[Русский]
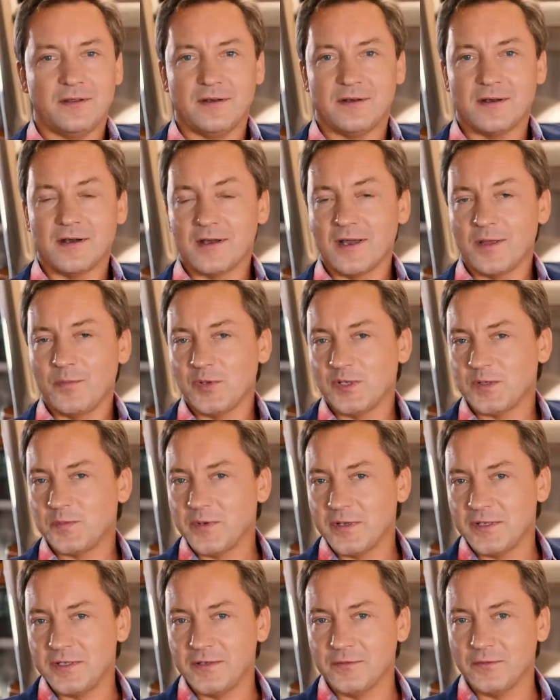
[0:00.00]
и какая
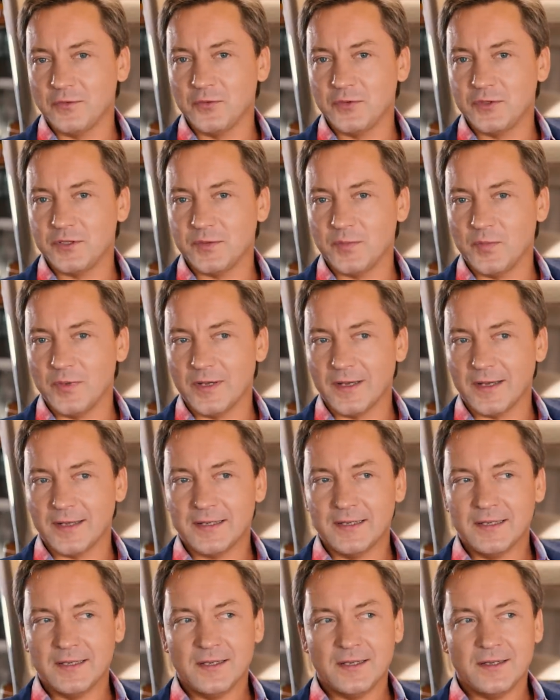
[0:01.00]
перспектива у тебя.
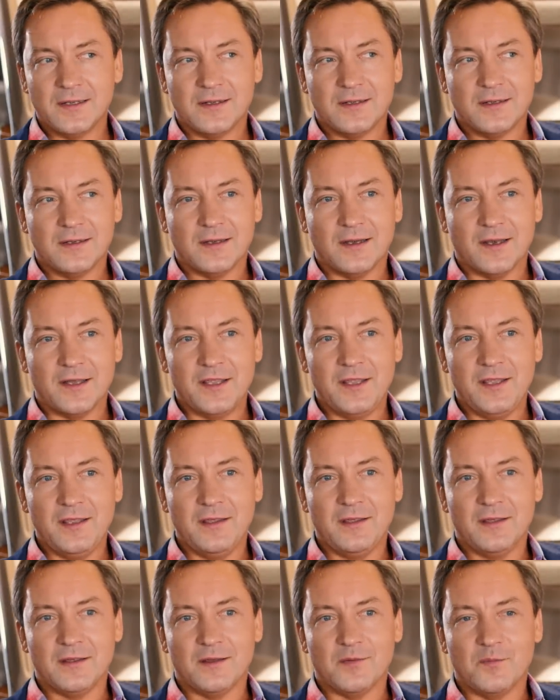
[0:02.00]

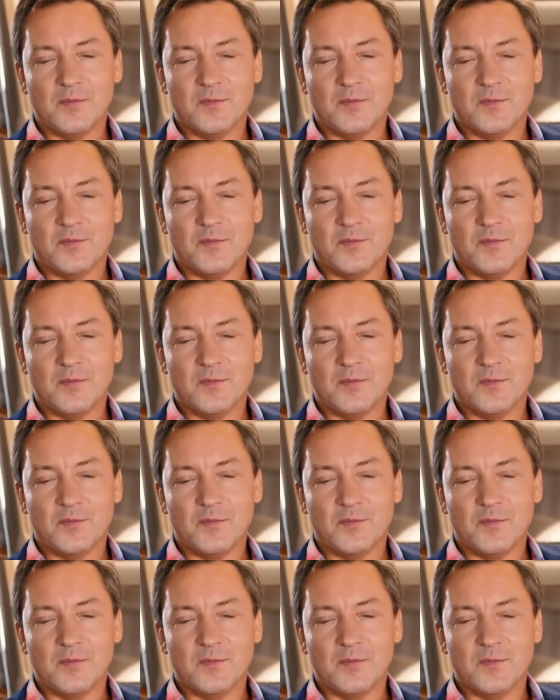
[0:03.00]
Они